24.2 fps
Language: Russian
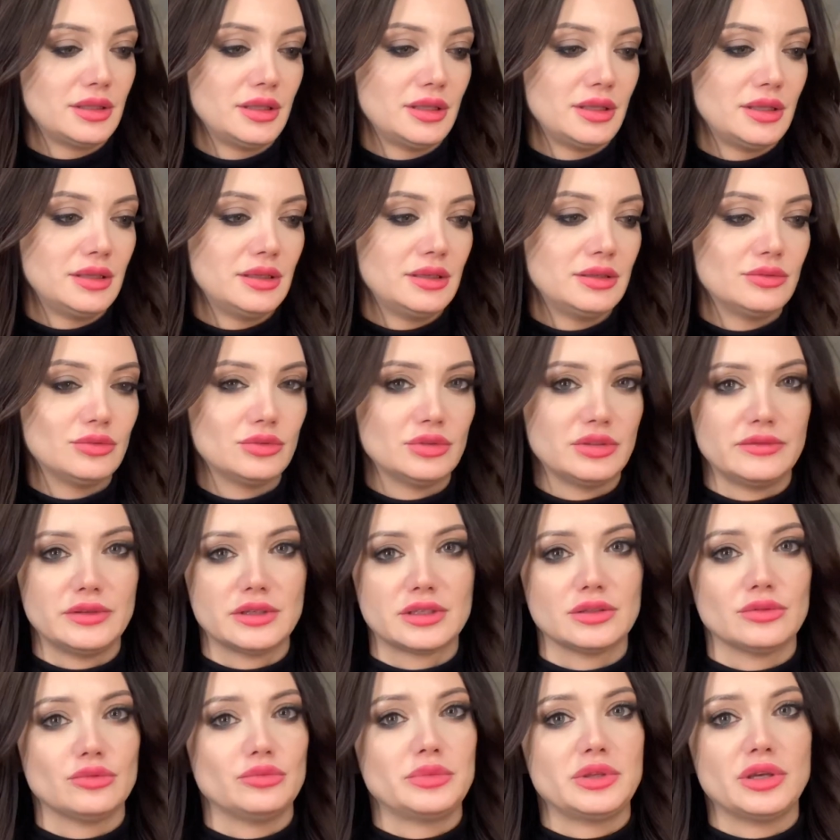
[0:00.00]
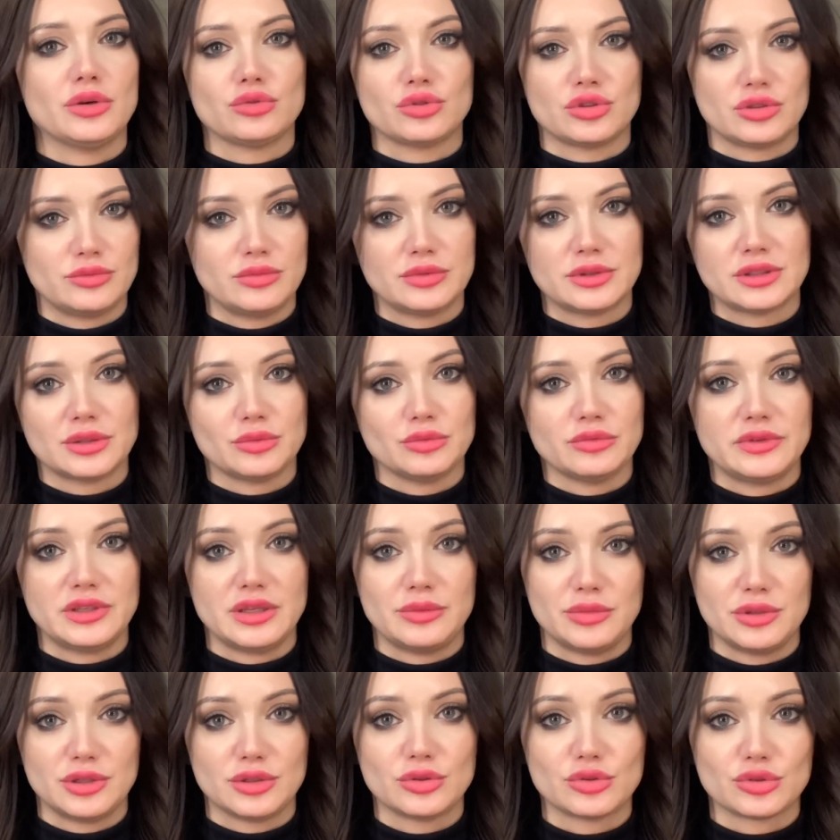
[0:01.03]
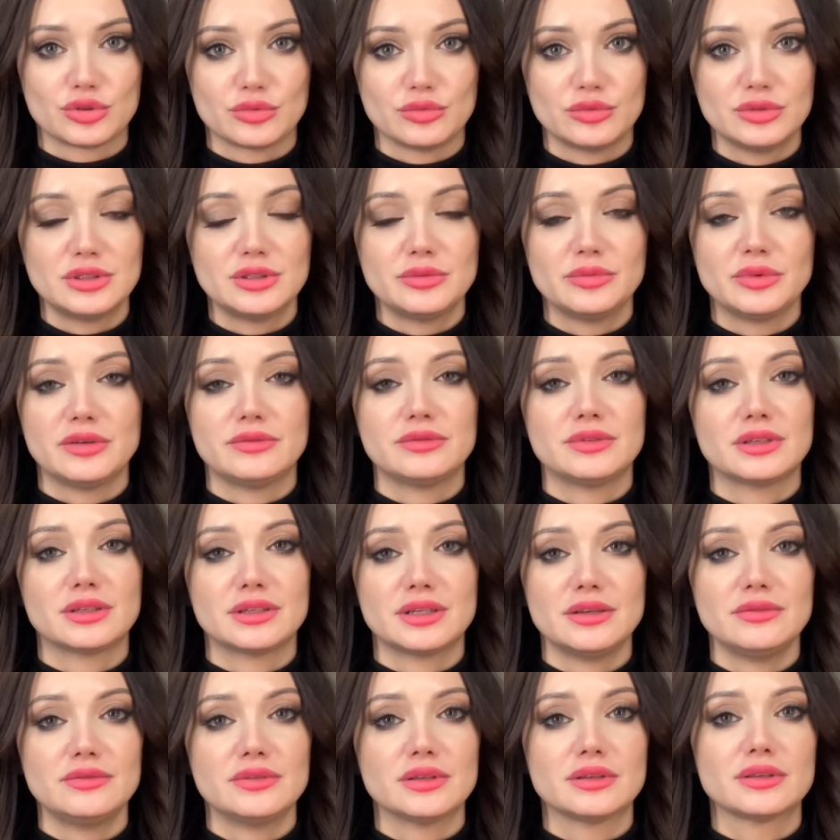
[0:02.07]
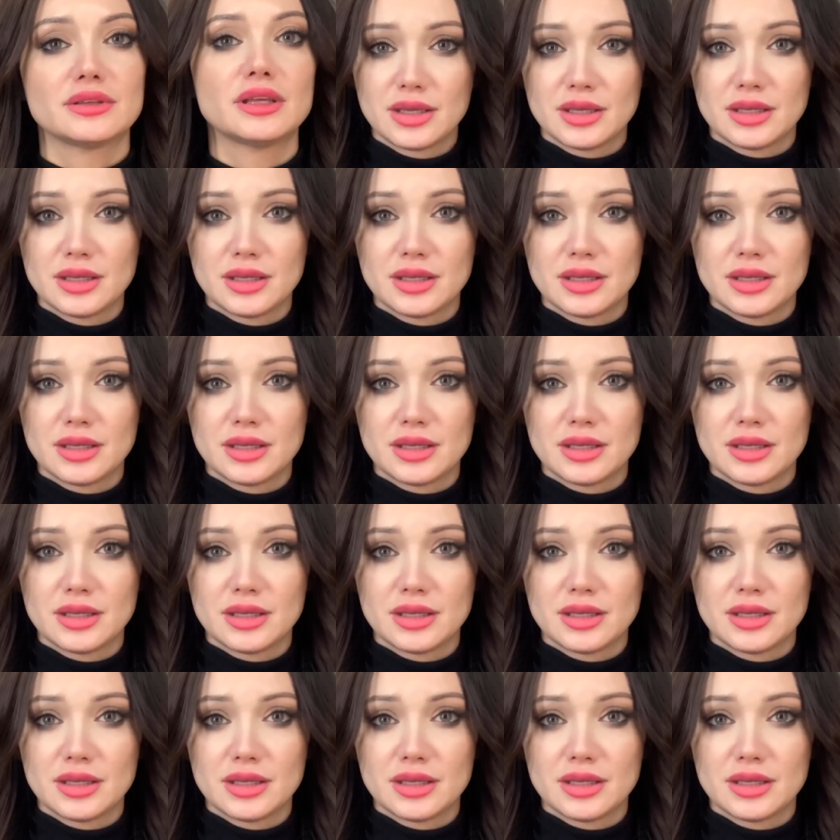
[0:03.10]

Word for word: И, наверное, у меня уже к тому времени тоже будет моя фотография.